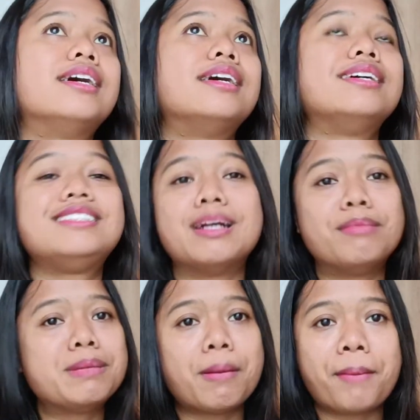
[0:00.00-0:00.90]
Eh, jam
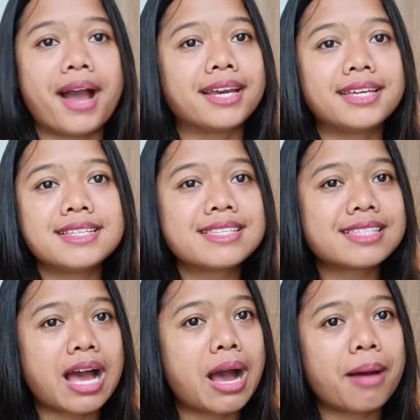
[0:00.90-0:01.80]
5 pagi
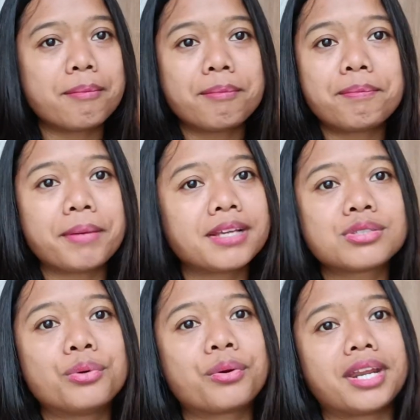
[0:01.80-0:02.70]
sampai
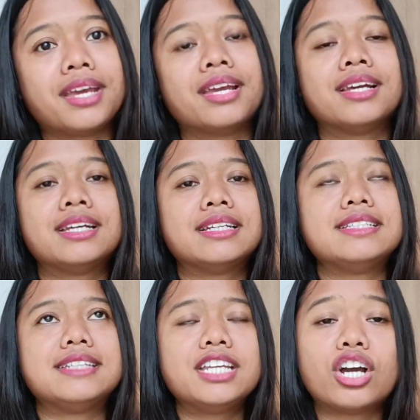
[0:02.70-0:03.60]
sore.
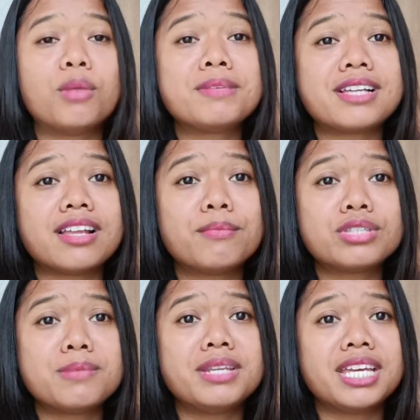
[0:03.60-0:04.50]
Jadi kalau misalnya
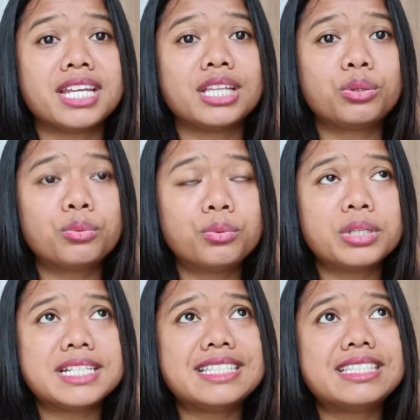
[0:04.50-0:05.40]
musim dingin
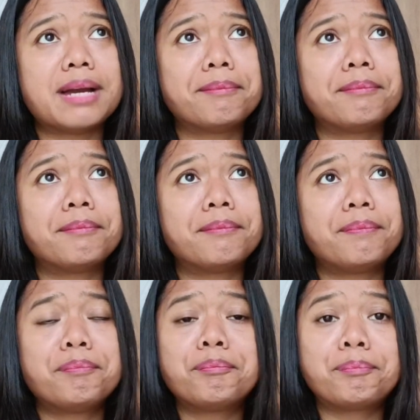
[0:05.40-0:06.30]
itu jam
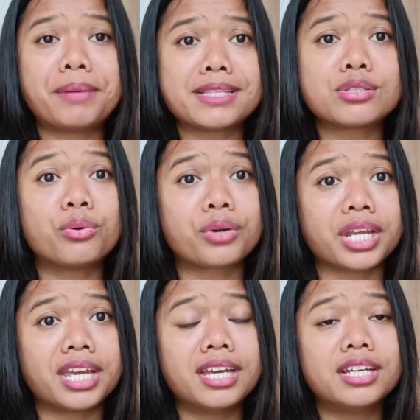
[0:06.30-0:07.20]
4
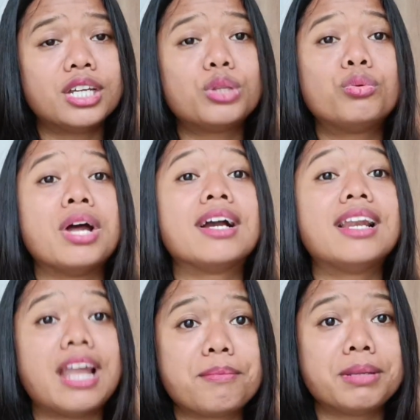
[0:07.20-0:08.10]
sore itu udah gelap,